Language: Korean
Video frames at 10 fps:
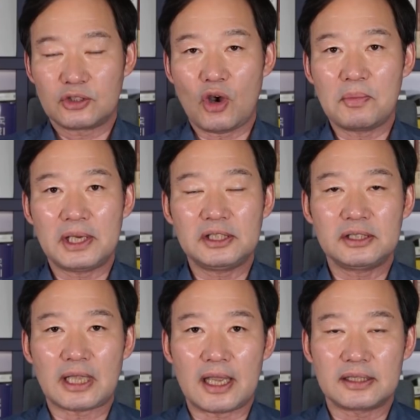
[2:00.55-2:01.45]

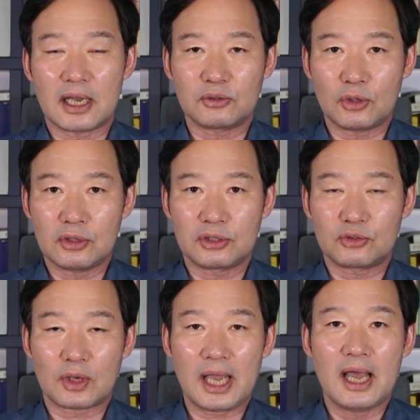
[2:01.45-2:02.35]
처음에는 대장동
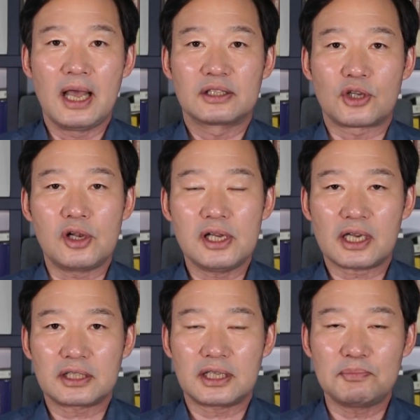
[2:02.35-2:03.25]
그쪽에
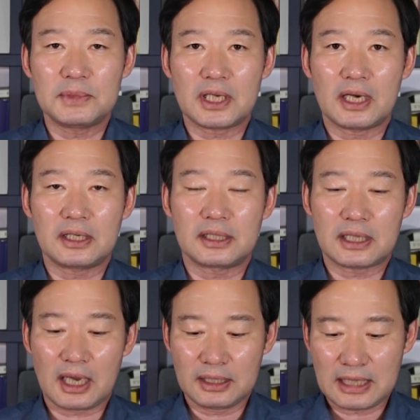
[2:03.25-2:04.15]
전략팀장을
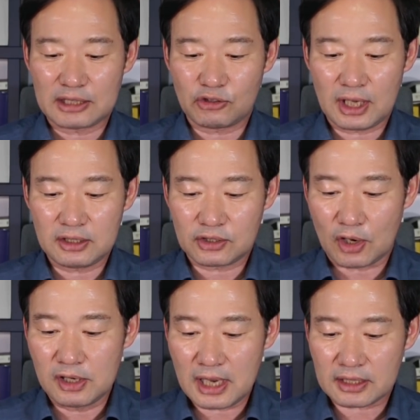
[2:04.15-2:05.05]
하다가 나중엔
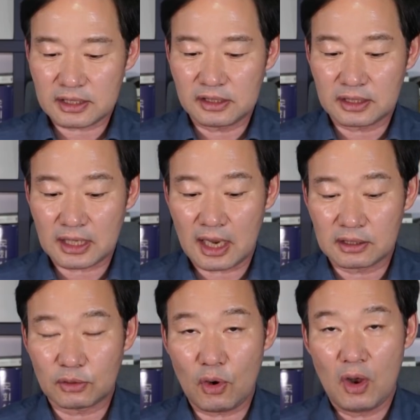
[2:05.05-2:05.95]

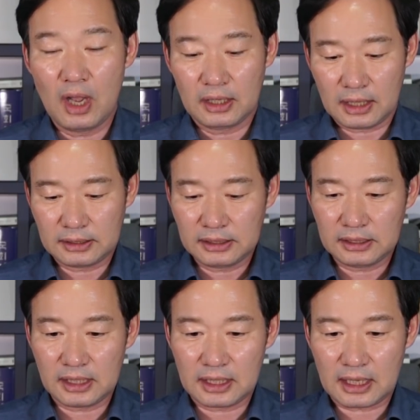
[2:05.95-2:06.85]
전략실장으로 어,
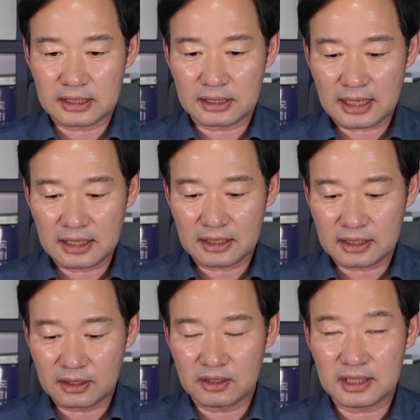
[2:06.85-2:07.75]
승진까지 된
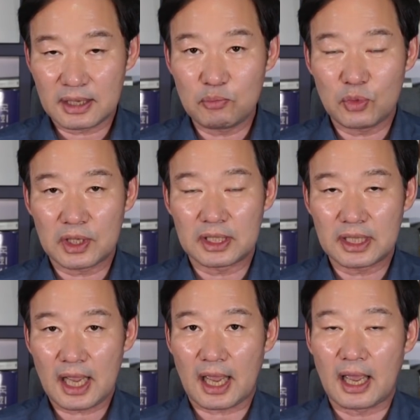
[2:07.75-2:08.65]
그런
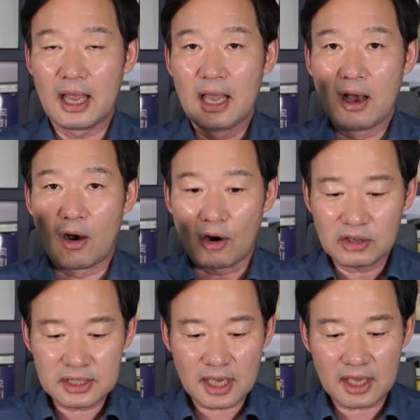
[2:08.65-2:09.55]
인물인데
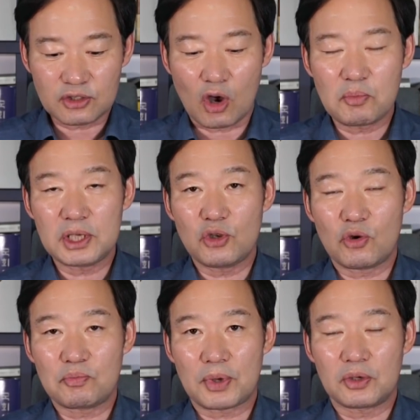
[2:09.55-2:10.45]
어제
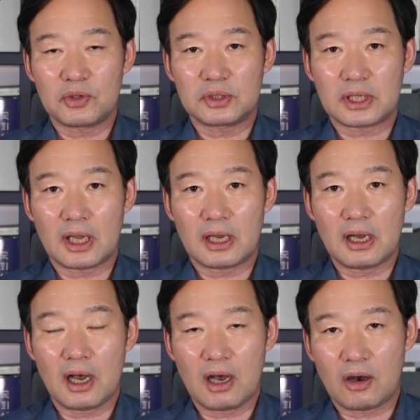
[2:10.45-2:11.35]
정민용
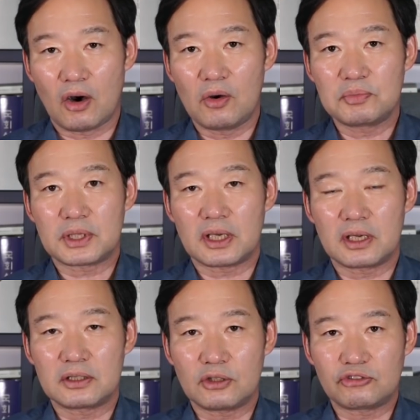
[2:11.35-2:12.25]
변호사가
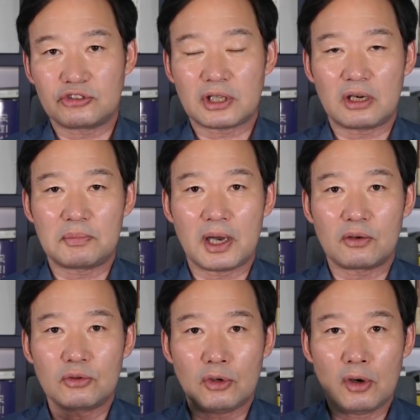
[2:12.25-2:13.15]
검찰에서 수사를
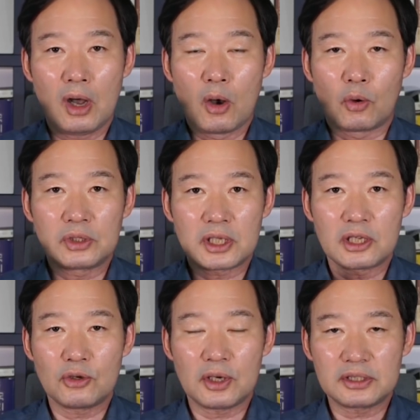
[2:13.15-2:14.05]
받고 오늘
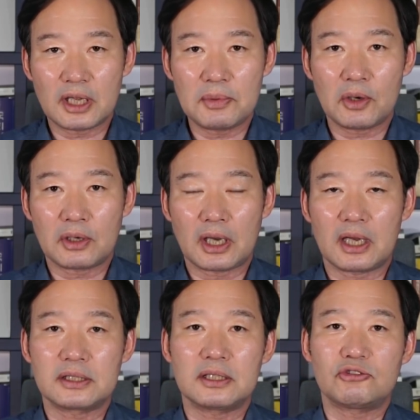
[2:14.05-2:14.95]
일요일
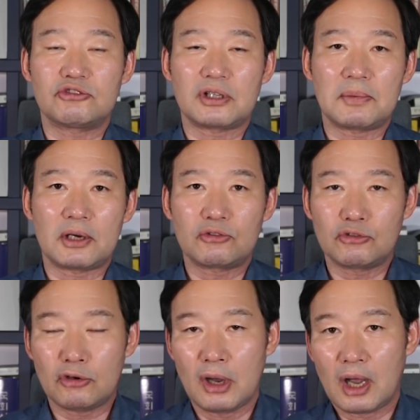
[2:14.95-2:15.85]
새벽까지
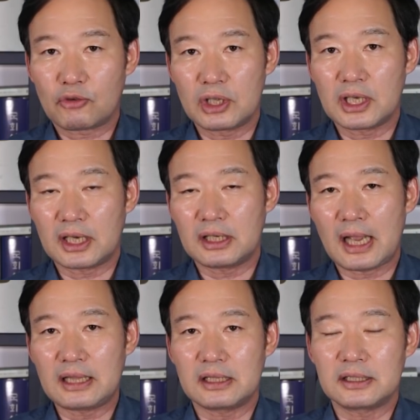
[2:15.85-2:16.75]
수사받고 귀가를
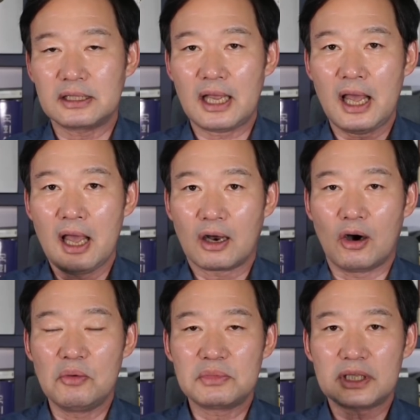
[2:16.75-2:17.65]
했는데
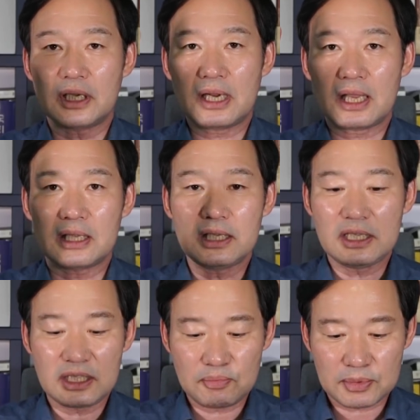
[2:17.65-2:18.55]
검찰에
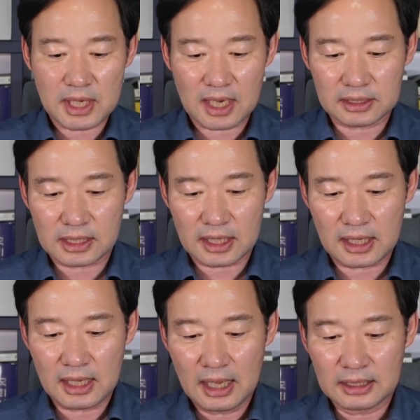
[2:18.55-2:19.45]

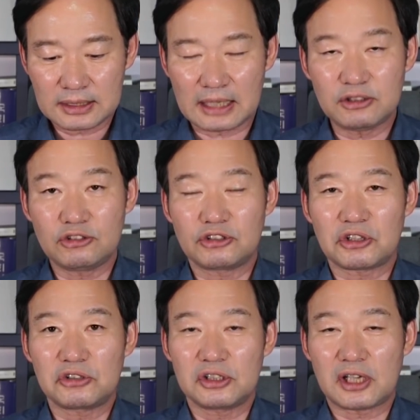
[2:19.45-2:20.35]
20장짜리
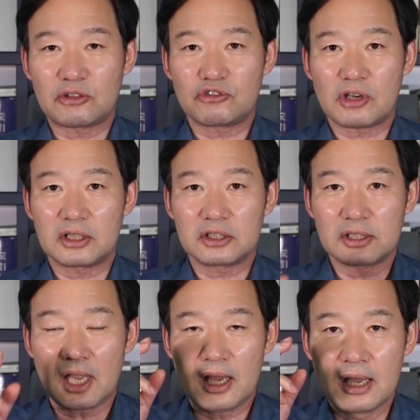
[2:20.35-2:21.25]
자술서를
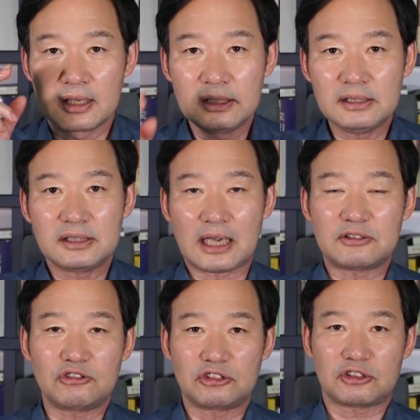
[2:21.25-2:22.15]
제출했는데 그
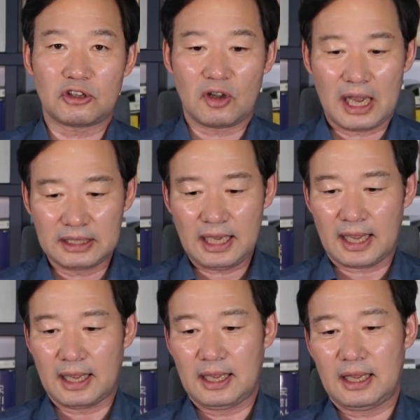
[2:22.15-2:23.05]
자술서
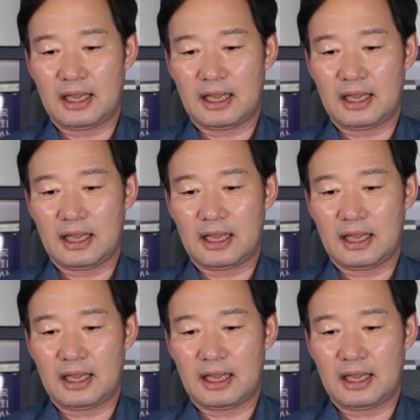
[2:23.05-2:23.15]
안에